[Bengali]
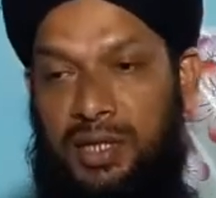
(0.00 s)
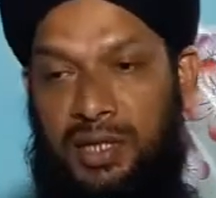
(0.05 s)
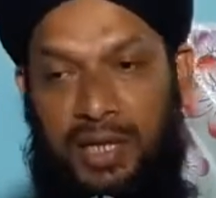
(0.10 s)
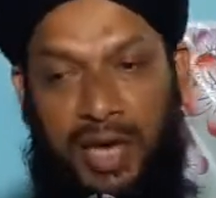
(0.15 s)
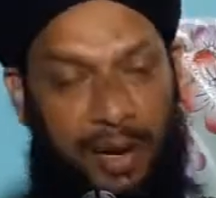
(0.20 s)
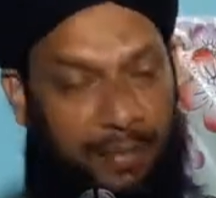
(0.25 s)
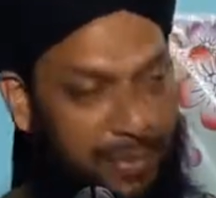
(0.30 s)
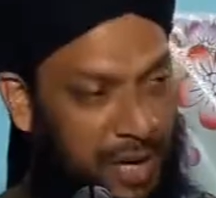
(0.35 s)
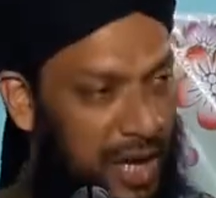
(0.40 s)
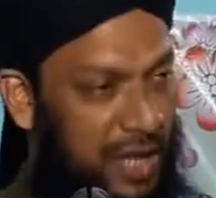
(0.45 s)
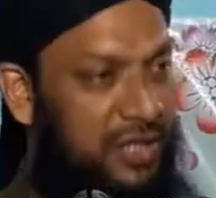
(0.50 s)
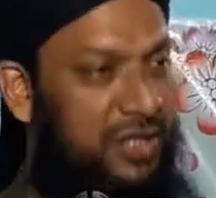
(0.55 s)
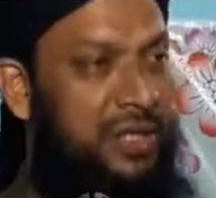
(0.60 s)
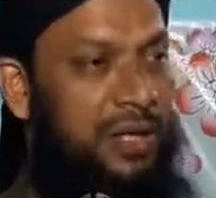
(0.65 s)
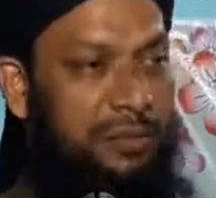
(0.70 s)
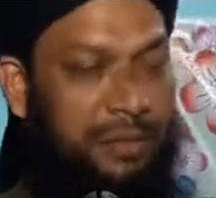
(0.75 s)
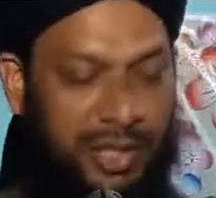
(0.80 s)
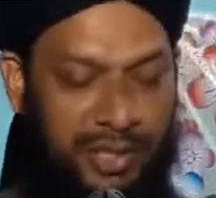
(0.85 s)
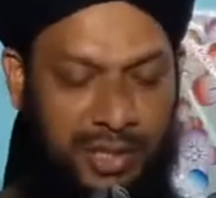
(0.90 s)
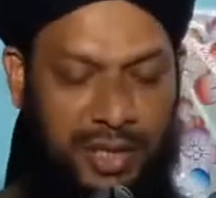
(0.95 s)
সামনে
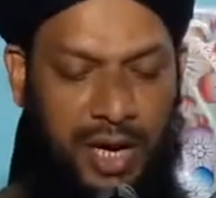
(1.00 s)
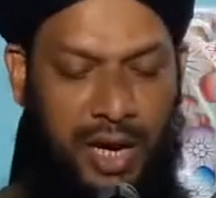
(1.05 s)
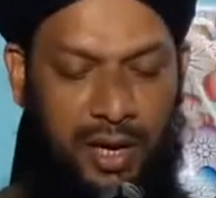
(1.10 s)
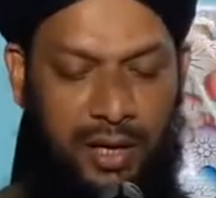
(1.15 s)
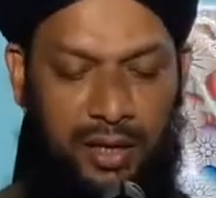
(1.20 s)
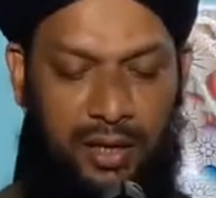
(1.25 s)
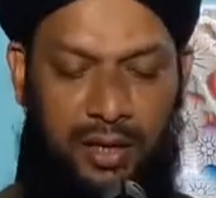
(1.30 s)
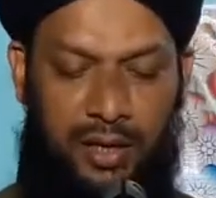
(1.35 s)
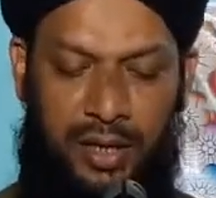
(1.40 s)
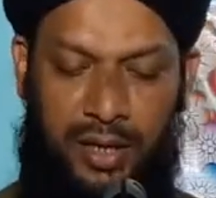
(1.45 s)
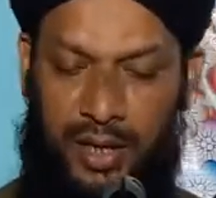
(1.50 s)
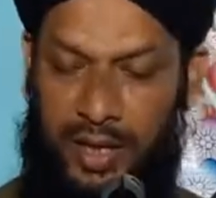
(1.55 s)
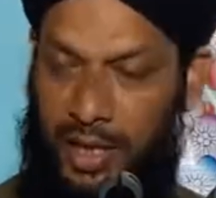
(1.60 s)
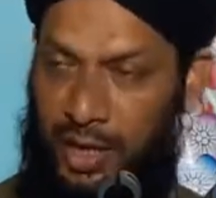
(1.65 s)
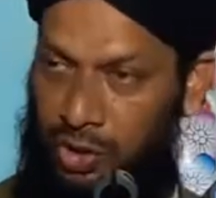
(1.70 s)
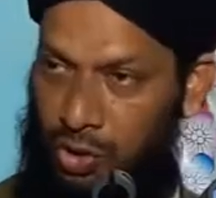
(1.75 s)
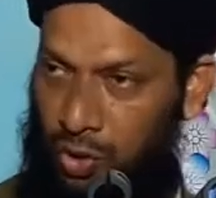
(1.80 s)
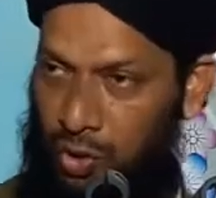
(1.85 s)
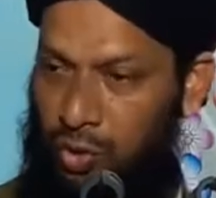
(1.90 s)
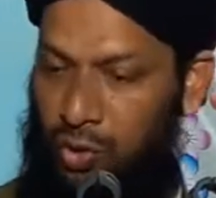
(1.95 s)
আসতে মশলা
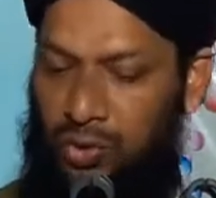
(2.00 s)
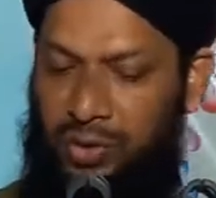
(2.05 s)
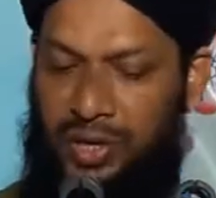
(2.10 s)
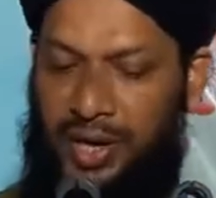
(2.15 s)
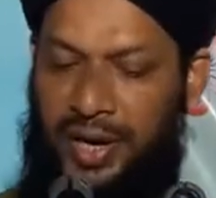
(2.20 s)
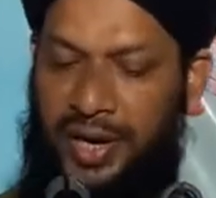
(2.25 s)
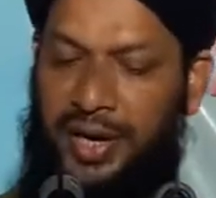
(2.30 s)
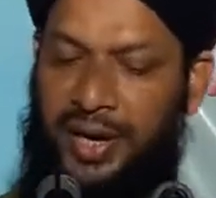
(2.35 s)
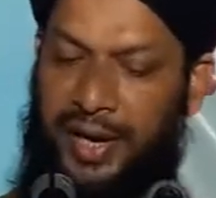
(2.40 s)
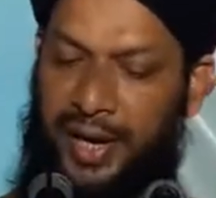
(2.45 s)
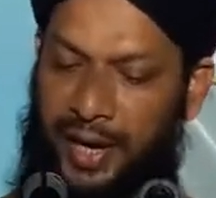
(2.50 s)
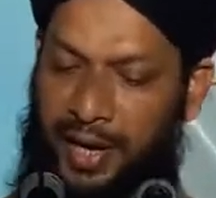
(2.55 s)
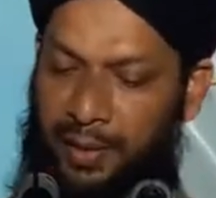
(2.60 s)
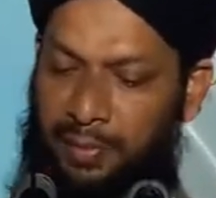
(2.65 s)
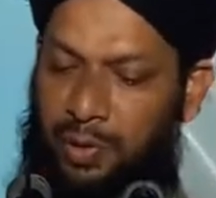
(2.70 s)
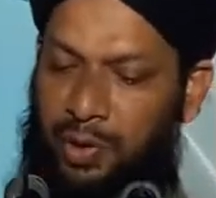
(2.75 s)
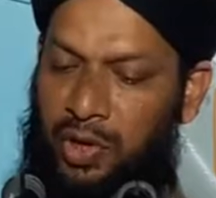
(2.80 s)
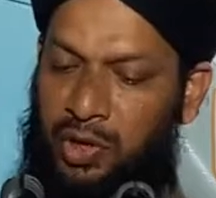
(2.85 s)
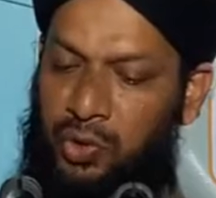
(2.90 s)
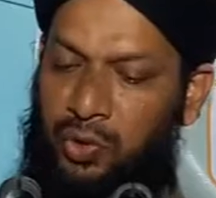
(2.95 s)
এতটুকু জানেন
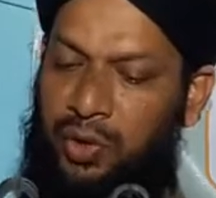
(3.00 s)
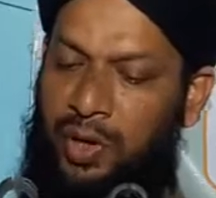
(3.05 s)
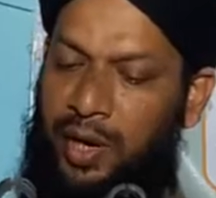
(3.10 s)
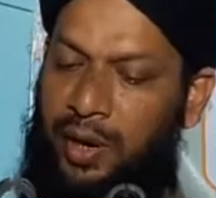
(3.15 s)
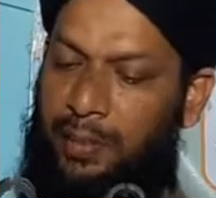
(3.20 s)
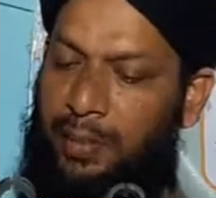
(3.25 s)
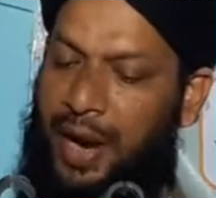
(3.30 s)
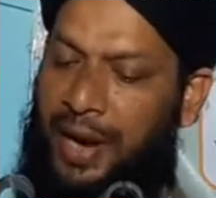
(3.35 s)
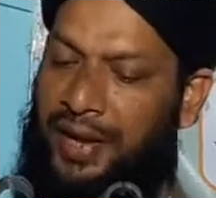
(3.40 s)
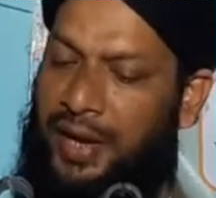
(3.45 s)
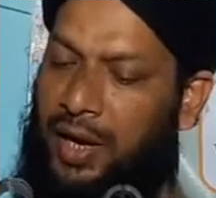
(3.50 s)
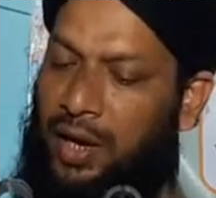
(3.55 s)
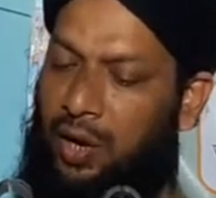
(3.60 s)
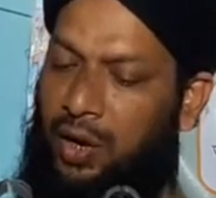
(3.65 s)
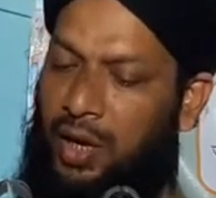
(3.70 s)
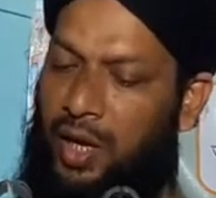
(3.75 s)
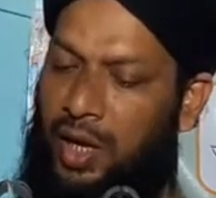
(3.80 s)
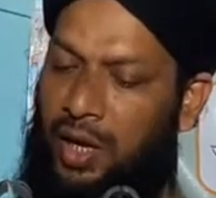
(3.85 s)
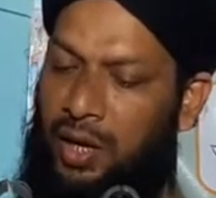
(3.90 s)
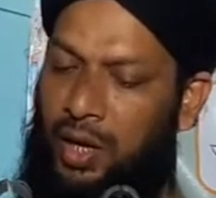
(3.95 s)
এরপরে শুনেন মাঠে
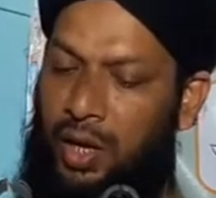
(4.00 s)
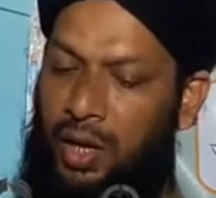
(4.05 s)
হলে